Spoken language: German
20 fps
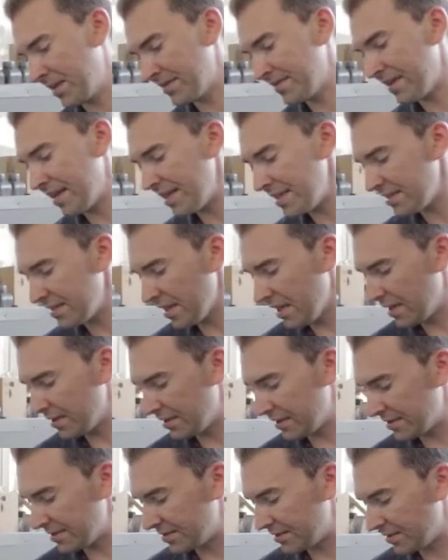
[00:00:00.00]
Das heißt,
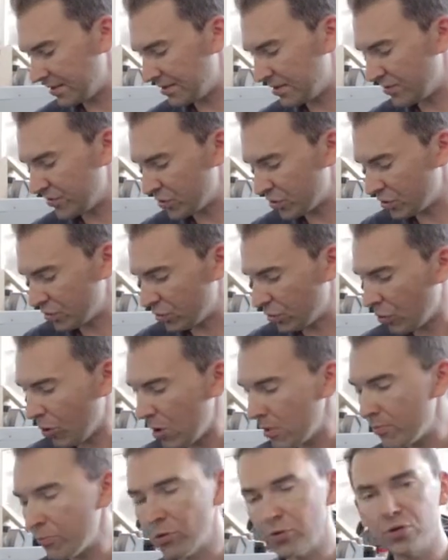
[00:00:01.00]
dass zwischen
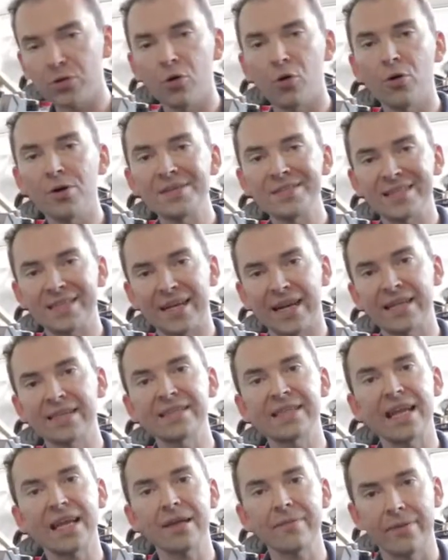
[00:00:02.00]
Kolben und Gehäuse
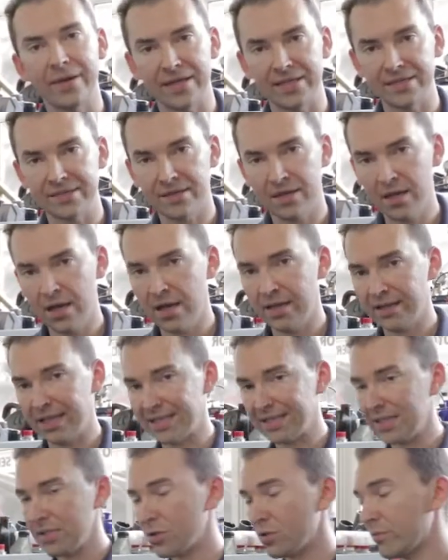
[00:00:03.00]
kein Dreck mehr ist.
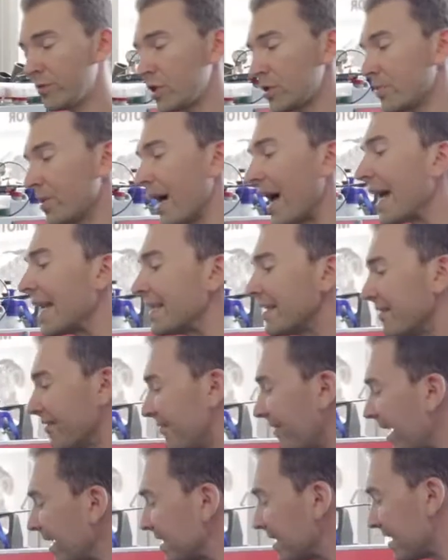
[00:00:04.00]
Das ist zum Beispiel
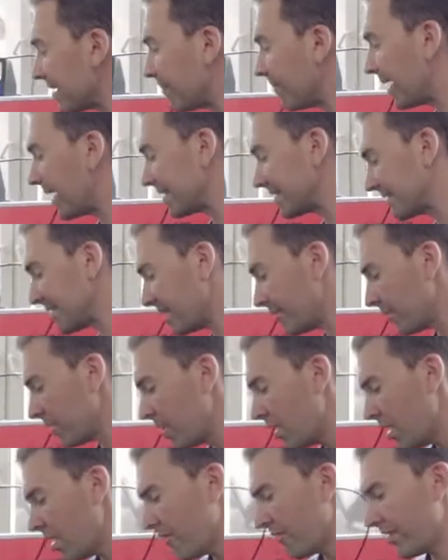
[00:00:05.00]
eine weitere Maßnahme,
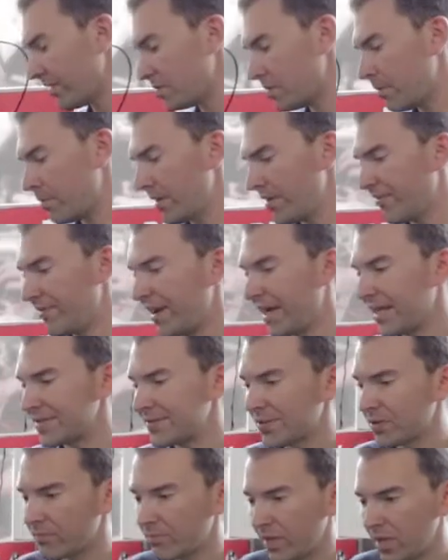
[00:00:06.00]
was man bei
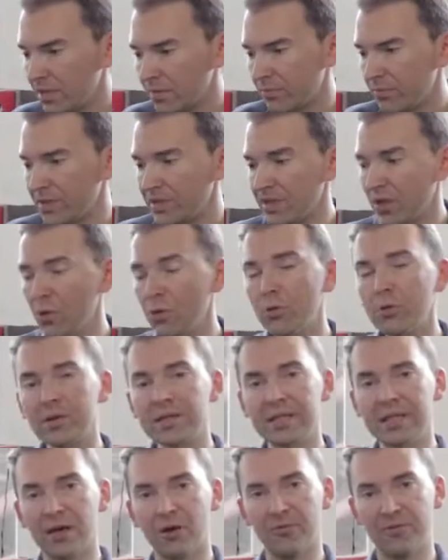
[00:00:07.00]
Fahrzeugen macht mit einer
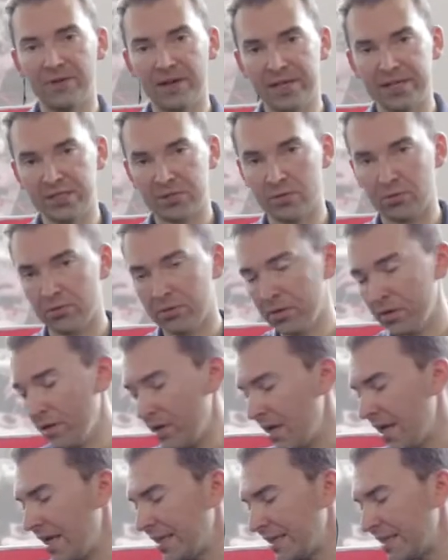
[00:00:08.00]
höheren Laufleistung. Ne?
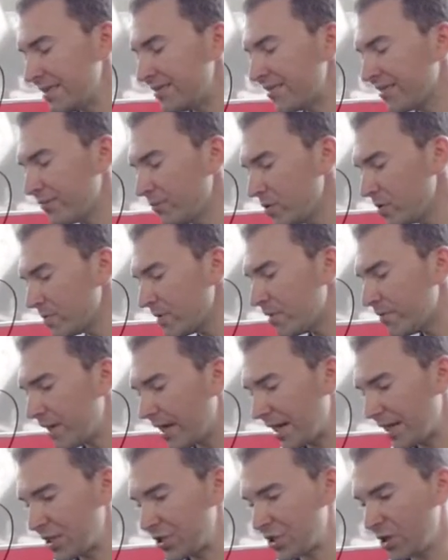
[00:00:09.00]
Deswegen muss man
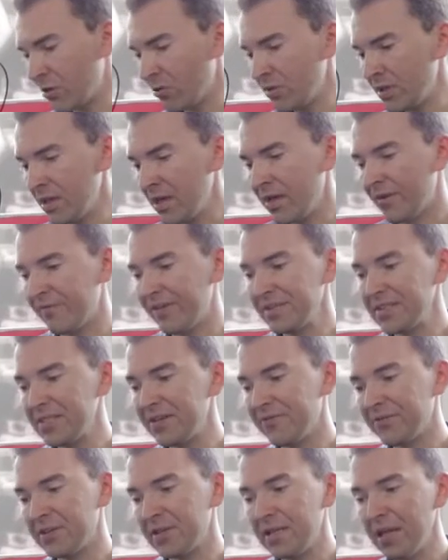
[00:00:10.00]
immer halt schauen, was
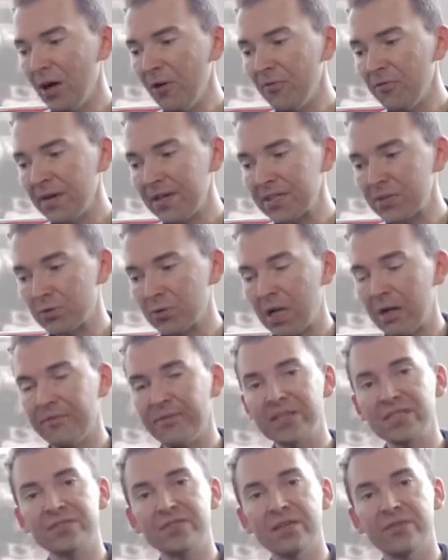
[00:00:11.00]
ihr für eine Laufleistung
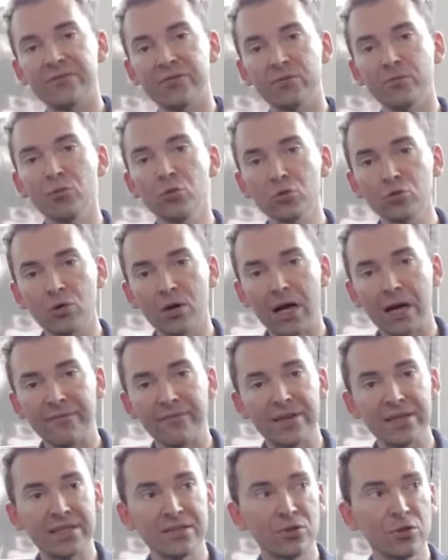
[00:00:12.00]
habt, was ihr für einen Motor
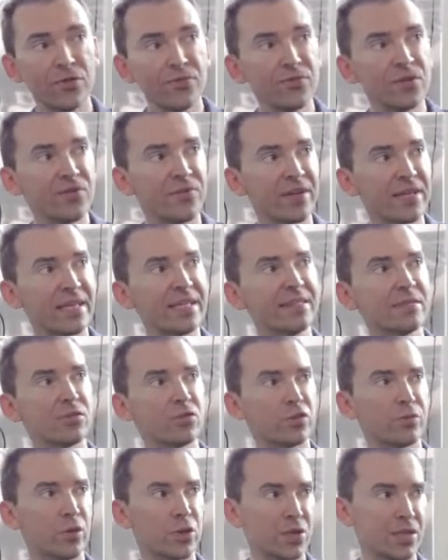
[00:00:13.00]
habt, weil ihr dürft nicht
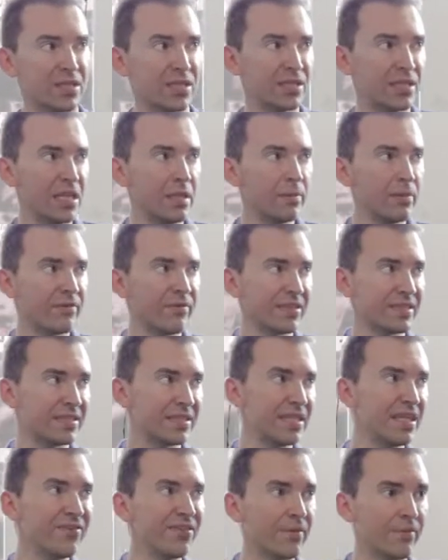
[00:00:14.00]
vergessen, zum Beispiel das Getriebe, was
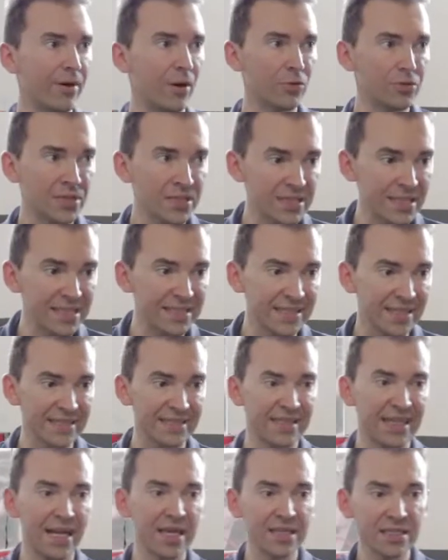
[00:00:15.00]
hier verbaut ist, ist
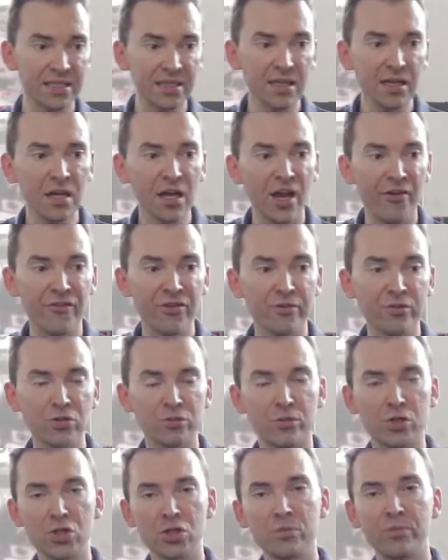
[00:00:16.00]
das gleiche wie
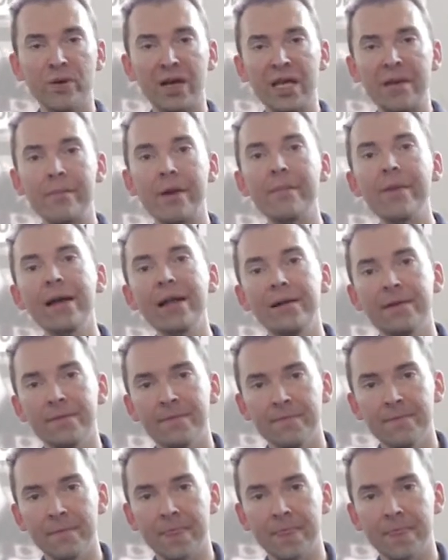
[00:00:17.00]
zum Beispiel bei MML